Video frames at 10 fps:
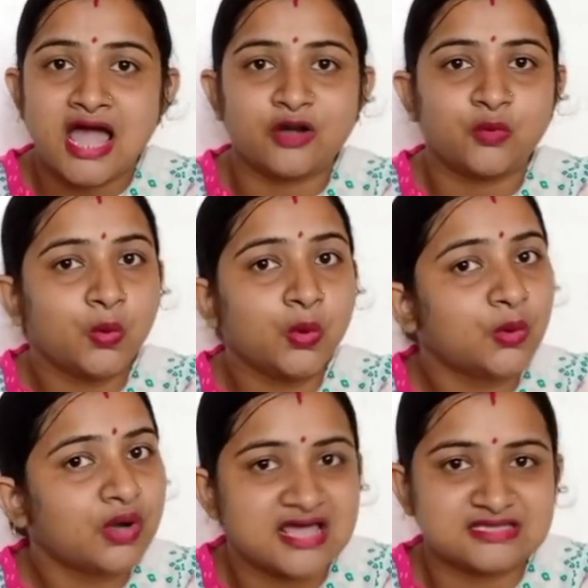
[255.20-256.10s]
আর ও
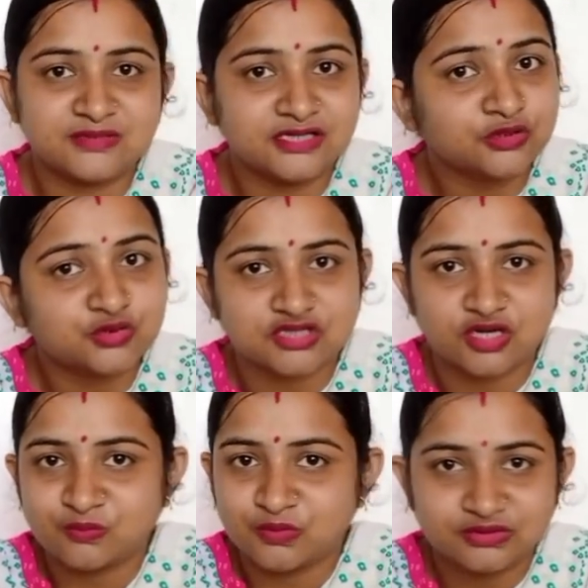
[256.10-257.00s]
ওর হাজব্যান্ডকেও
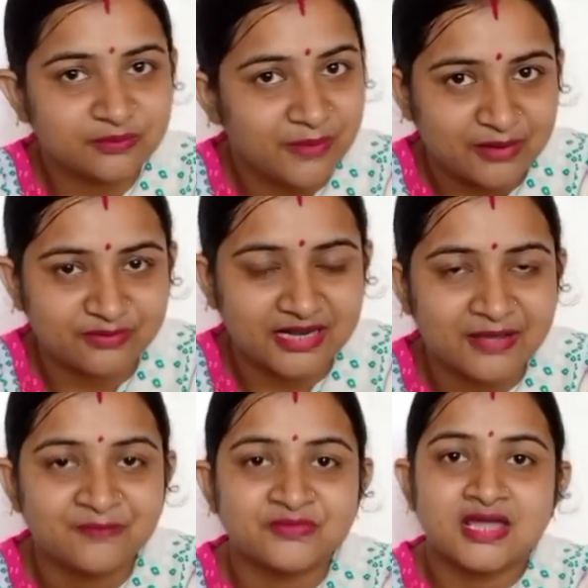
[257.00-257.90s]
দোষারোপ করতে পারবে না
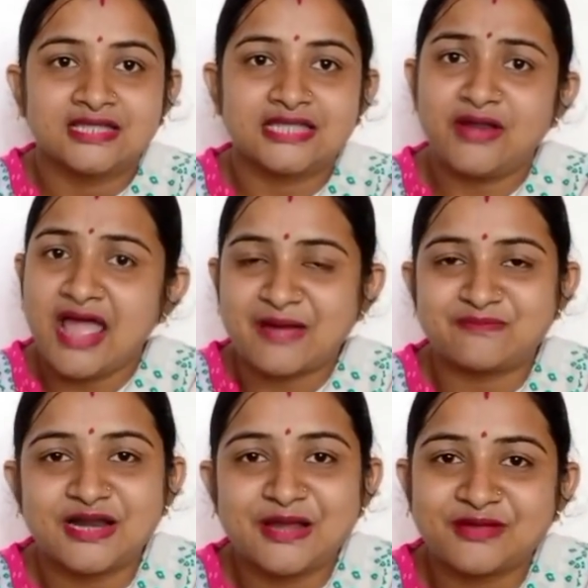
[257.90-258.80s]
তাহলে
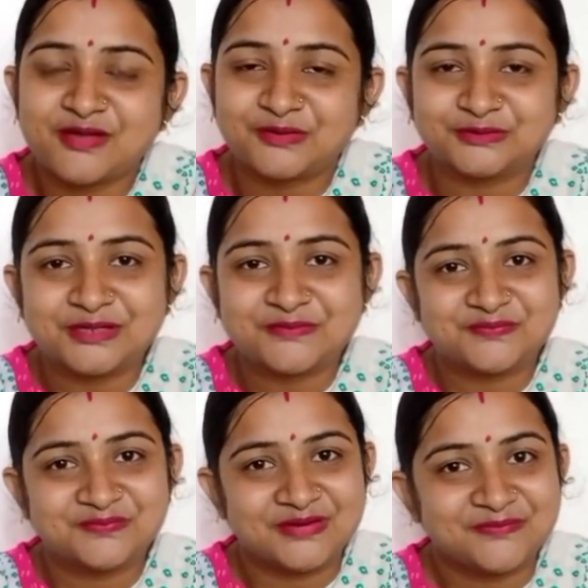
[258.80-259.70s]
আপনারা আমাকে কতটা
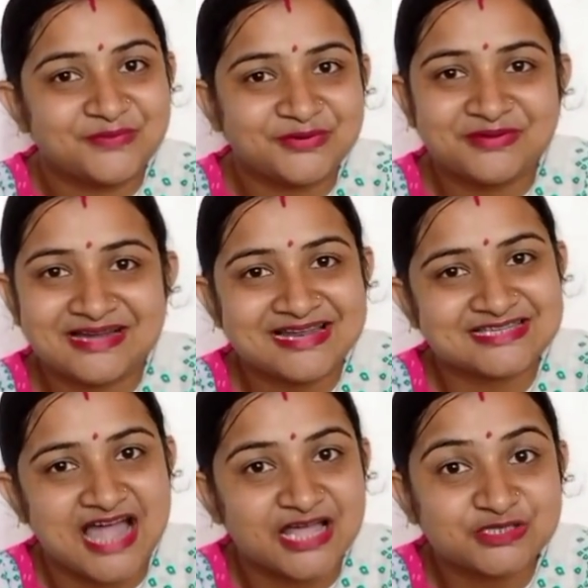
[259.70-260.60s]
মানে পরিমাণকাল
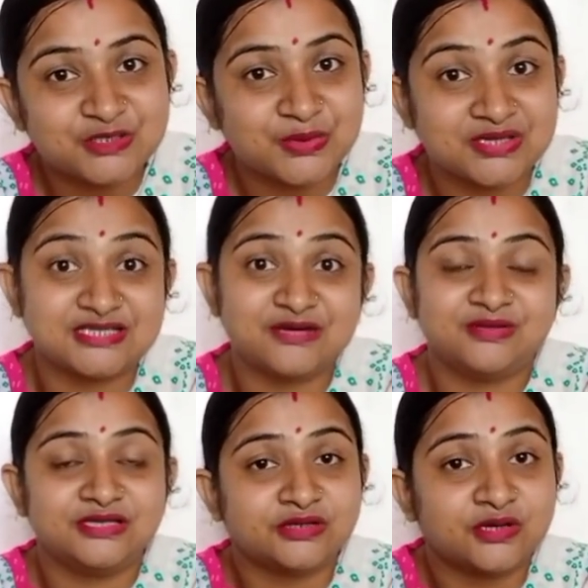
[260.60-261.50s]
সাহায্য করেছেন
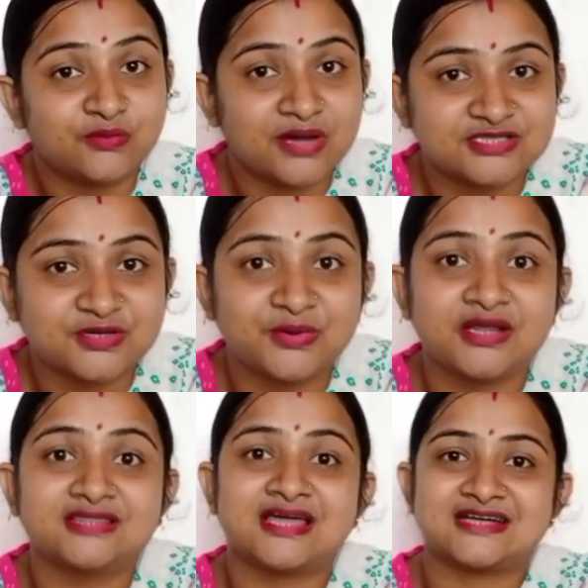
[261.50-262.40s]
ভিডিওটা ওয়াচ
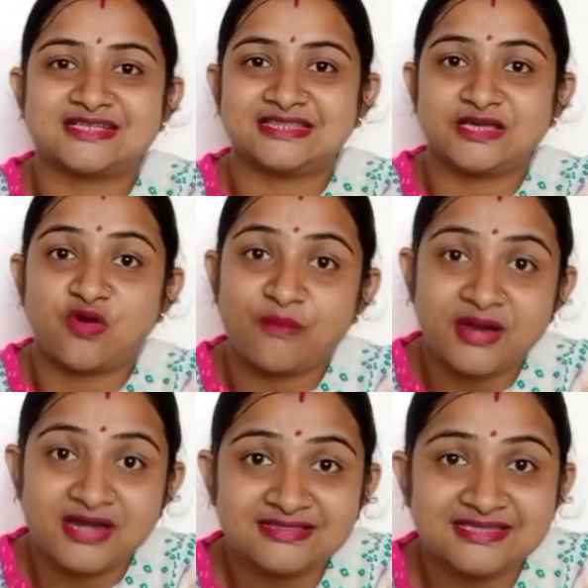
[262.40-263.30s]
করে তার সাথে
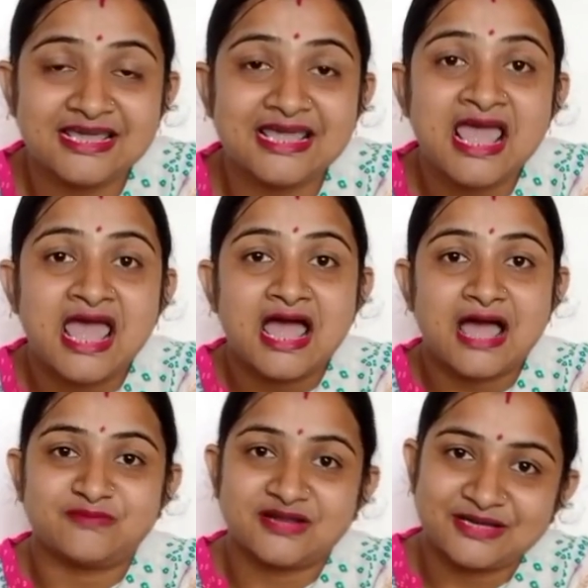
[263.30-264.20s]
কমেন্ট দিয়ে
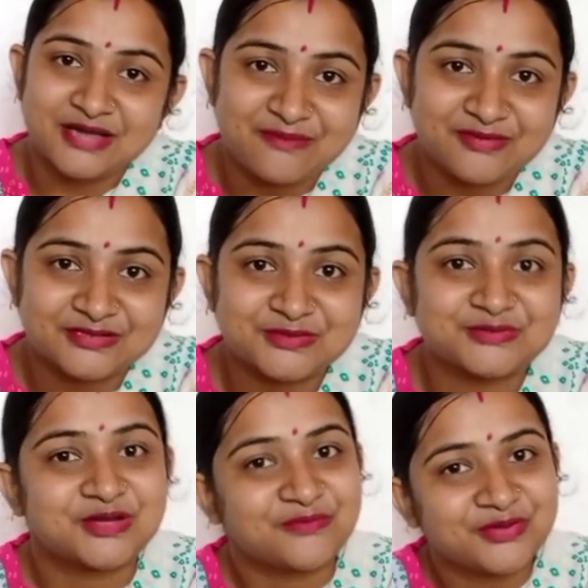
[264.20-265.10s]
আপনারা আমার জন্য
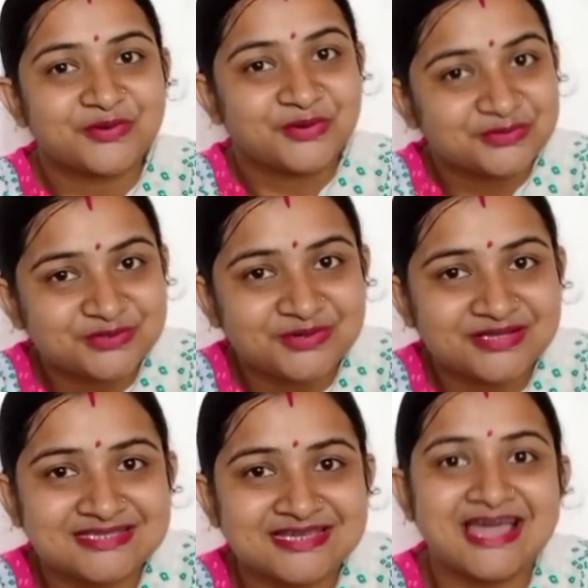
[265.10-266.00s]
সময় খরচ
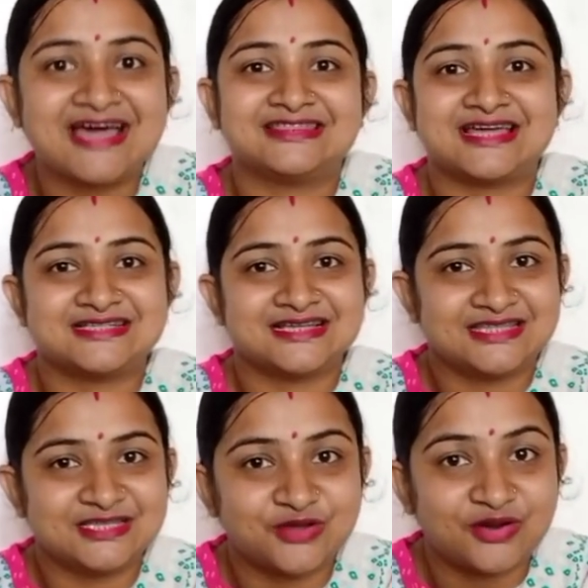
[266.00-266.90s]
করেছেন আর তার
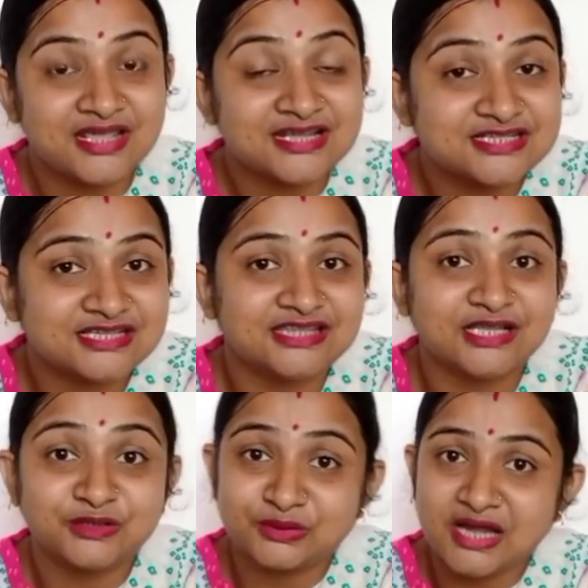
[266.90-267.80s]
সাথে সঠিক
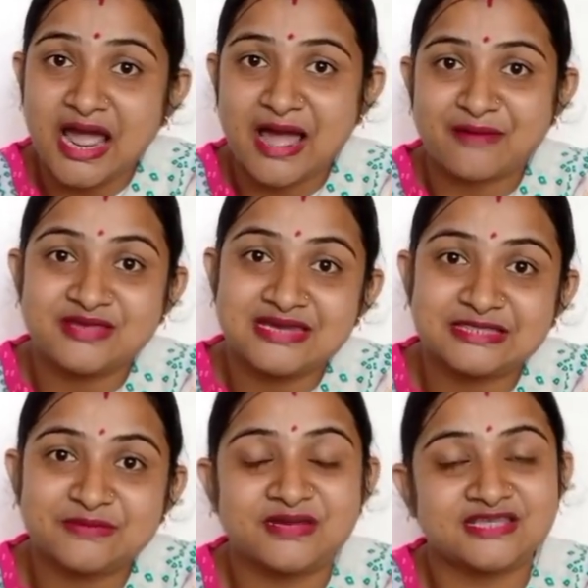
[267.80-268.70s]
সিদ্ধান্তটা আমি
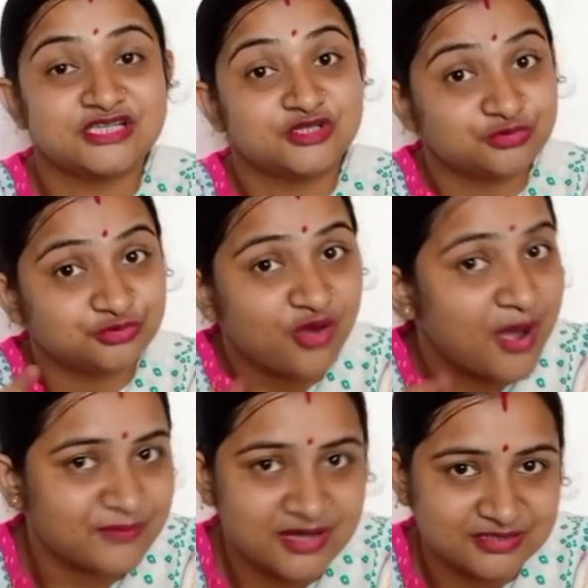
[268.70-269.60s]
নিতে পেরেছি শুধু
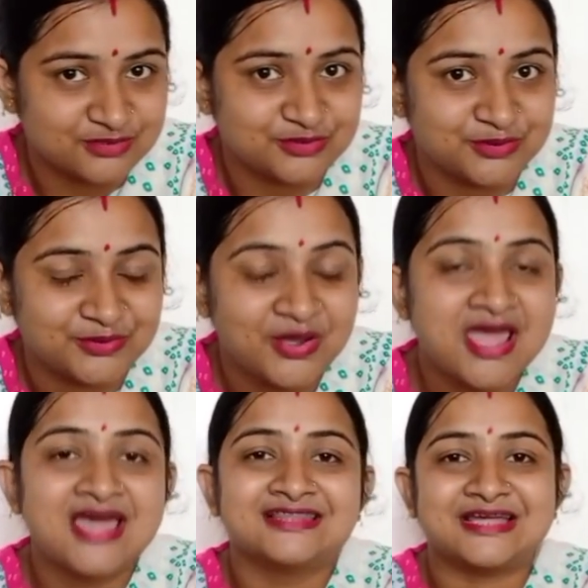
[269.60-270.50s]
আপনাদের জন্য
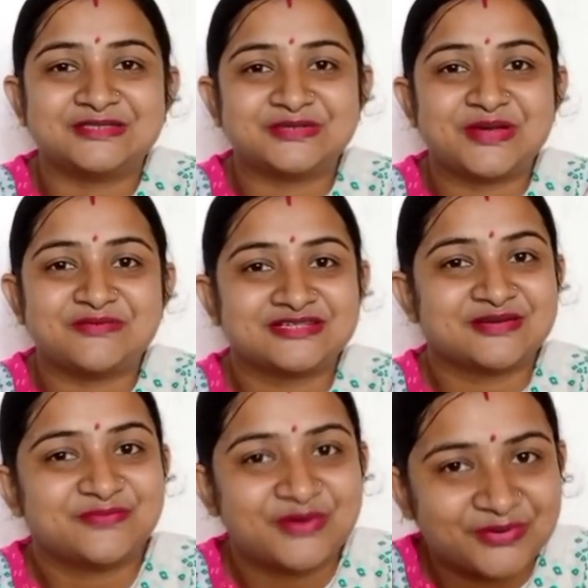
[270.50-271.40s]
তার জন্য আমি একটা
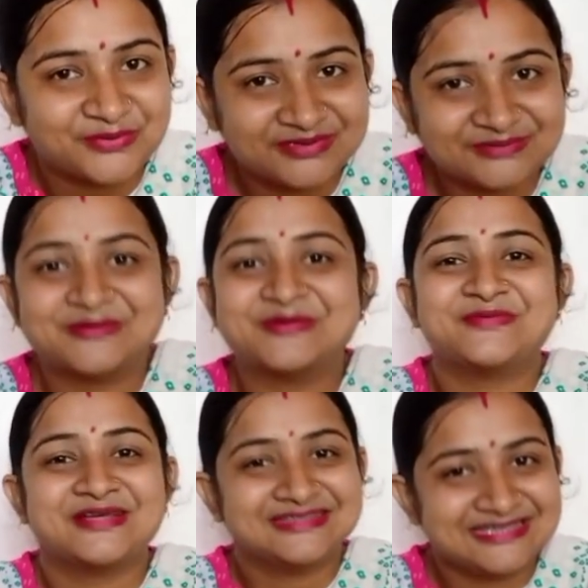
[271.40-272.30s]
বড় করে
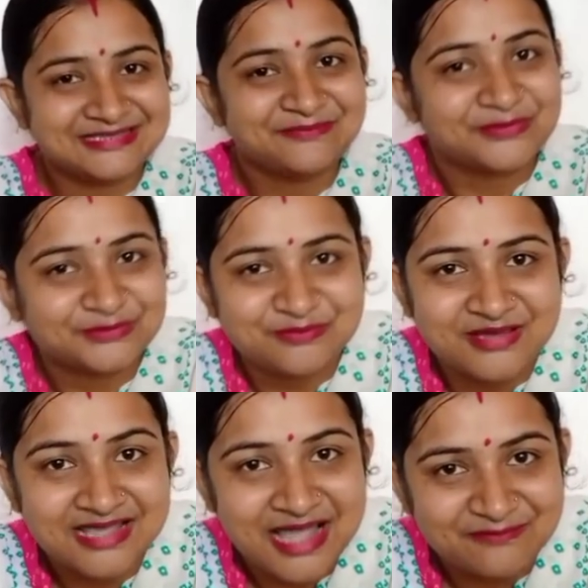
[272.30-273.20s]
ধন্যবাদ দিয়ে দিই
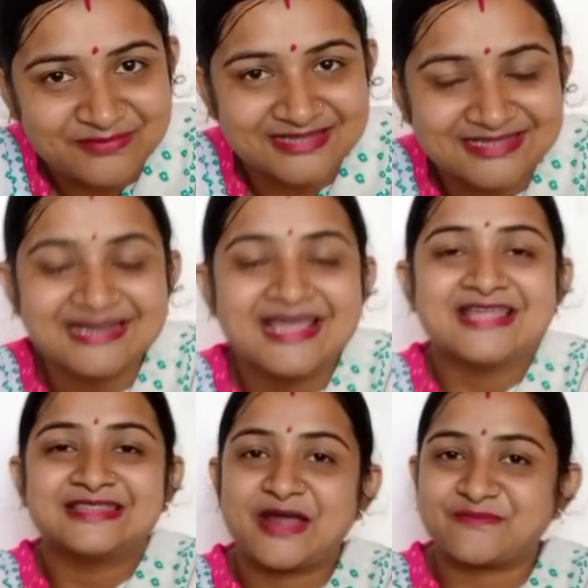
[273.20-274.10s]
প্রথমেই আপনাদের
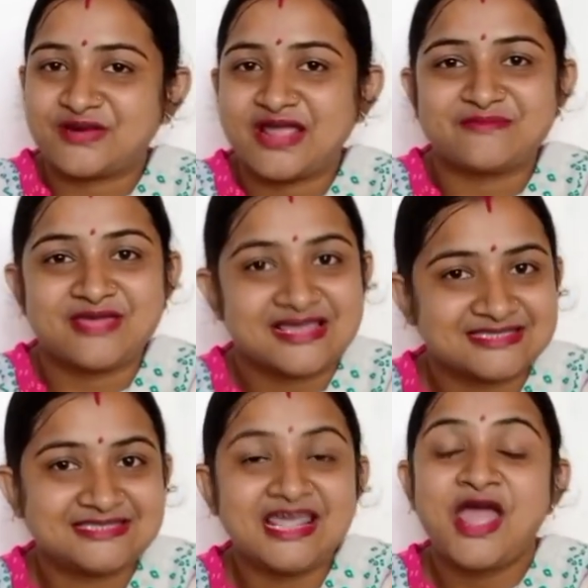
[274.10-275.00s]
তারপরে আমি
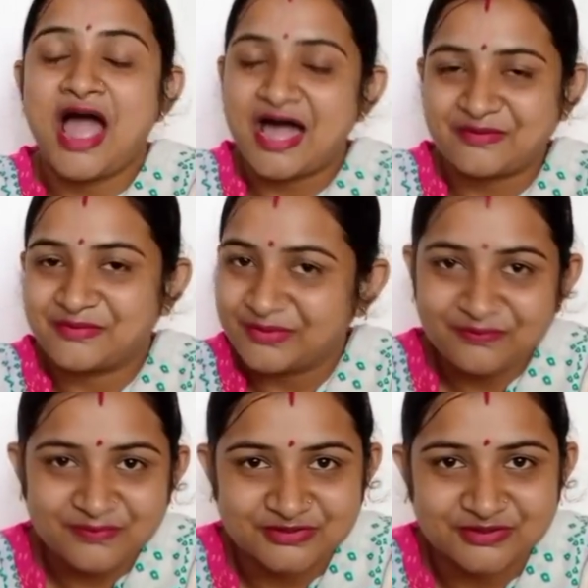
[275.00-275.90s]
আসছি আরও অন্য
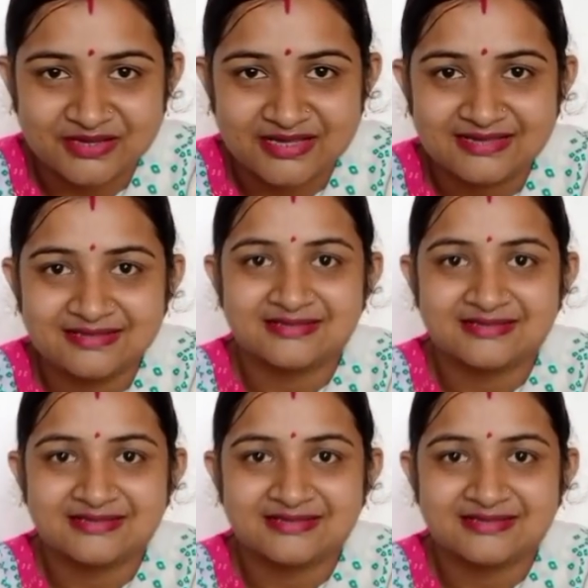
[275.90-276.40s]
প্রসঙ্গে